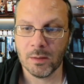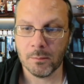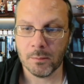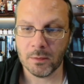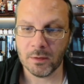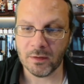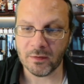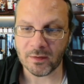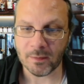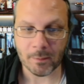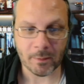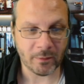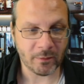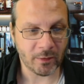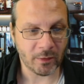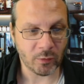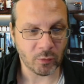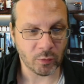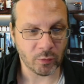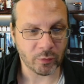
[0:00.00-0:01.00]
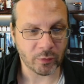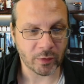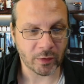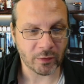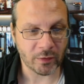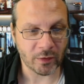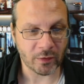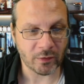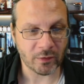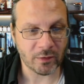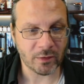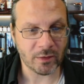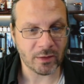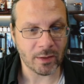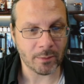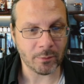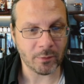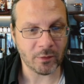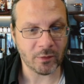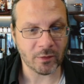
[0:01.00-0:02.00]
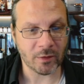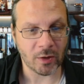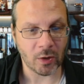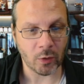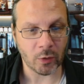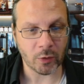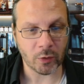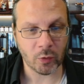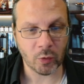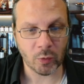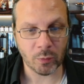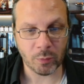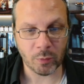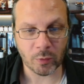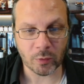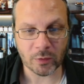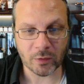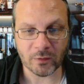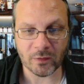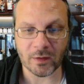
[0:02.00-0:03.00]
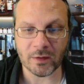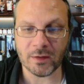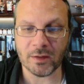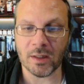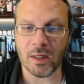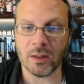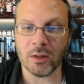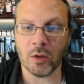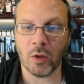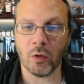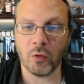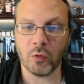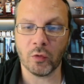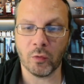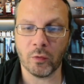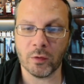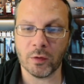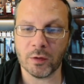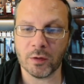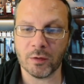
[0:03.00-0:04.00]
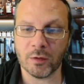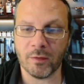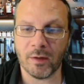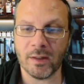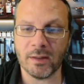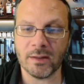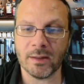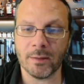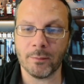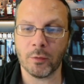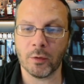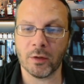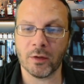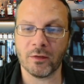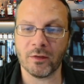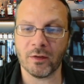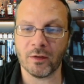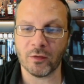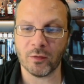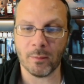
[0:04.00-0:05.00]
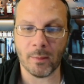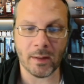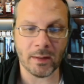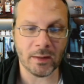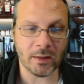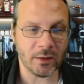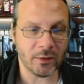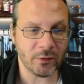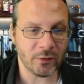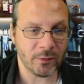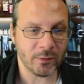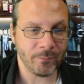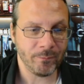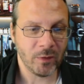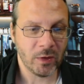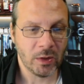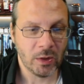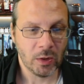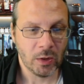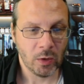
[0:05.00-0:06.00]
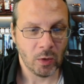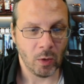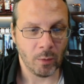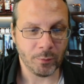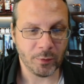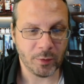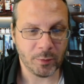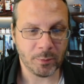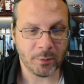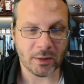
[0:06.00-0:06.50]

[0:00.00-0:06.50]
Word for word: Ministerpräsident Ulf Christassen nahm diesen traurigen Höhepunkt der seit Jahren ausufernden Gewalt am Donnerstag zum Anlass, um sich mit